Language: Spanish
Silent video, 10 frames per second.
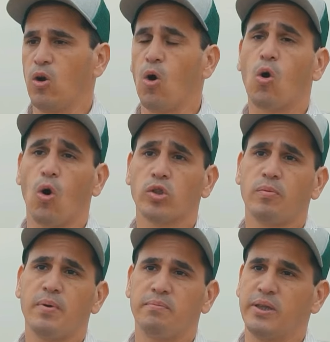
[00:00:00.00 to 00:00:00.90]
los
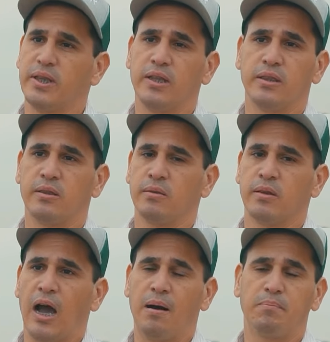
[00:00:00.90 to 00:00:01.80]
costos permiten
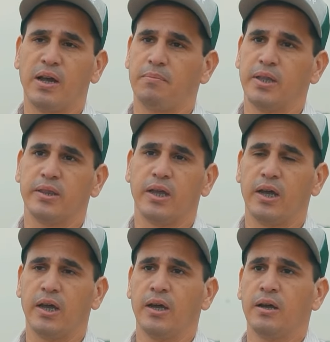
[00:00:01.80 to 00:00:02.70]

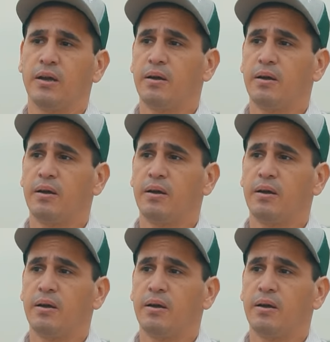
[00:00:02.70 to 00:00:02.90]
ampliamente